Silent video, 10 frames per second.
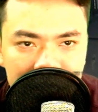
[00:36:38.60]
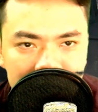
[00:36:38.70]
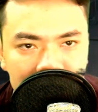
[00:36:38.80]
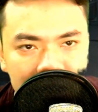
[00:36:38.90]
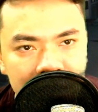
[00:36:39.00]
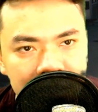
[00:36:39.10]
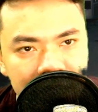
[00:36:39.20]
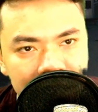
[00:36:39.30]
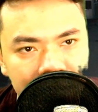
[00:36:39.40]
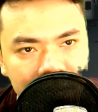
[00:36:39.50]
Không dám
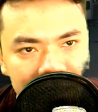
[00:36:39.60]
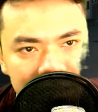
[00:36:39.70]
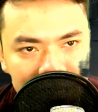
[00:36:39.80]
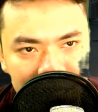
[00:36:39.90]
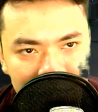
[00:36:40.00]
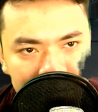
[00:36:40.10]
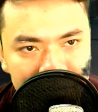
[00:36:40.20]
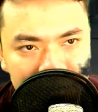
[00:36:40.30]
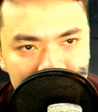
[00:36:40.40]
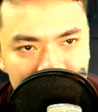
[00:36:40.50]
khẳng định trăm phần
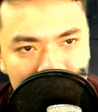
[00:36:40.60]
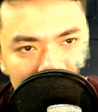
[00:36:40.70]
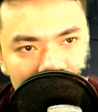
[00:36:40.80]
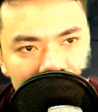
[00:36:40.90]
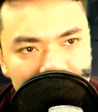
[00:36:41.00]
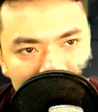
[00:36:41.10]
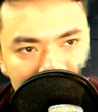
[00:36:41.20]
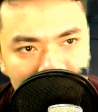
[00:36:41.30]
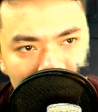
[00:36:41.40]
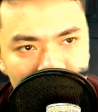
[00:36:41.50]
trăm không phải,
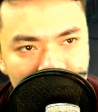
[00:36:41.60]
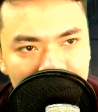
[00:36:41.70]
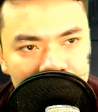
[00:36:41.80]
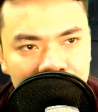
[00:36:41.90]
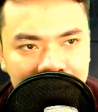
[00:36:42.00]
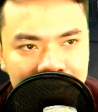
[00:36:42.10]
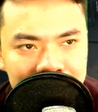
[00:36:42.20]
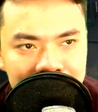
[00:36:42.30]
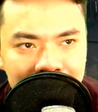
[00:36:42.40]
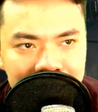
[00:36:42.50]
nhưng xác suất
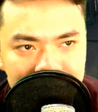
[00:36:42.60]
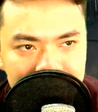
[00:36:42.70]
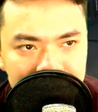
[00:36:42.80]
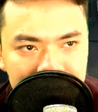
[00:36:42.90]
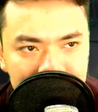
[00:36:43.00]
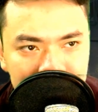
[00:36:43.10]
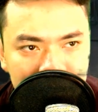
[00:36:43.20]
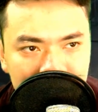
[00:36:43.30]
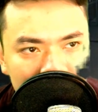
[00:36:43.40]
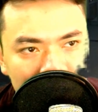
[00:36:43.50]
không phải rất lớn.
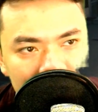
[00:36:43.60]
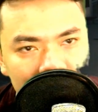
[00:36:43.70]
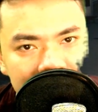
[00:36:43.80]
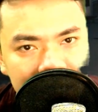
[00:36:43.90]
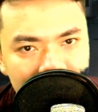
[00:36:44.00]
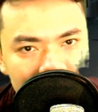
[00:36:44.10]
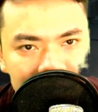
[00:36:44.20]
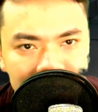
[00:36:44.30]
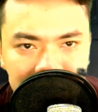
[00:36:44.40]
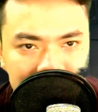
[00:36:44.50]
Tuy rằng
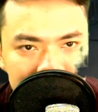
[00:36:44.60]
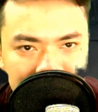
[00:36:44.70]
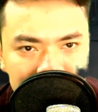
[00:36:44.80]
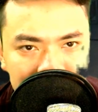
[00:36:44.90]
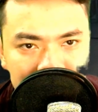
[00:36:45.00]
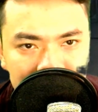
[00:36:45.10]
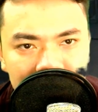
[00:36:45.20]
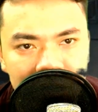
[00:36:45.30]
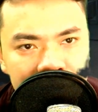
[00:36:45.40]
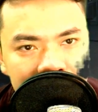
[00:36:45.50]
tên có thể thay,
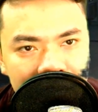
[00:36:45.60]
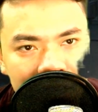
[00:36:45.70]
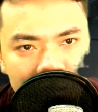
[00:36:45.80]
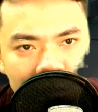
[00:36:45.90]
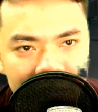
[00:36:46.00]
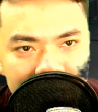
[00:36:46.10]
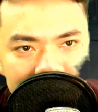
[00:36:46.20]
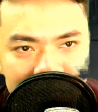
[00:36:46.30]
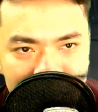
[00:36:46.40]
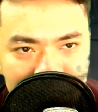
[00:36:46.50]
nên tôi cảm
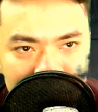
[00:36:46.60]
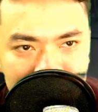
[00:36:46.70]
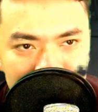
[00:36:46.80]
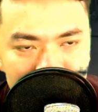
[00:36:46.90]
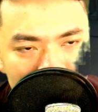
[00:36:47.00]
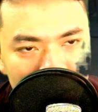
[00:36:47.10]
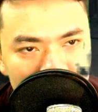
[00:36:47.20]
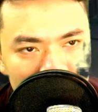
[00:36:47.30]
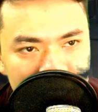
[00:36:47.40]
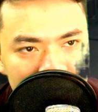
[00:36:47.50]
thấy Nhị gia
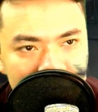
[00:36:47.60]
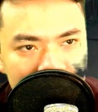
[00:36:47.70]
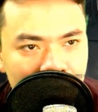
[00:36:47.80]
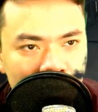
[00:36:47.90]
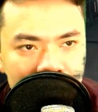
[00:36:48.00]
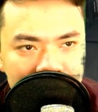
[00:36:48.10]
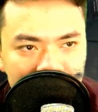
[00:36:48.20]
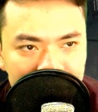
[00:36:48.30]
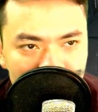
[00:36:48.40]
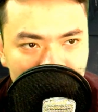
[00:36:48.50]
không cần phải
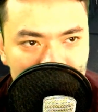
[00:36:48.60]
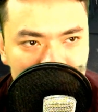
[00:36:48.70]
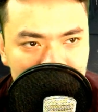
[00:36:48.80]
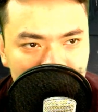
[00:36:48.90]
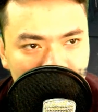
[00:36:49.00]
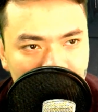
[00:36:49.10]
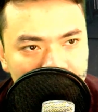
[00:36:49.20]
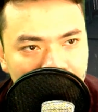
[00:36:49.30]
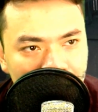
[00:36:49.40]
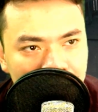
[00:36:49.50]
chỉ vì giấu
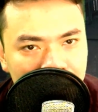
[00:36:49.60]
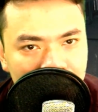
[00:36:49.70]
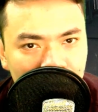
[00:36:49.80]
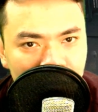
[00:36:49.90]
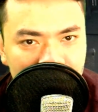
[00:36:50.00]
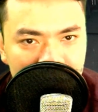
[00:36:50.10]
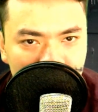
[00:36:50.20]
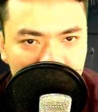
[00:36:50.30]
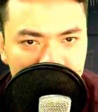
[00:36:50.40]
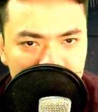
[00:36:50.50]
giếm tôi
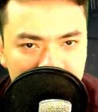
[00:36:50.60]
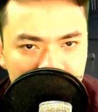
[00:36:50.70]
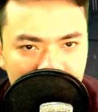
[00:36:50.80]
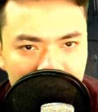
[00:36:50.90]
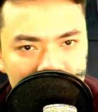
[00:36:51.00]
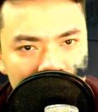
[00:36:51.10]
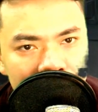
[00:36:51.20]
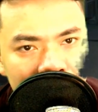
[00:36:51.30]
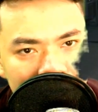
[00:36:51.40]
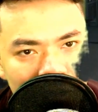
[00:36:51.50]
mà thay danh đổi tự
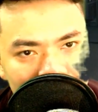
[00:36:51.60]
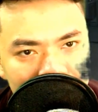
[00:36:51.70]
chứ.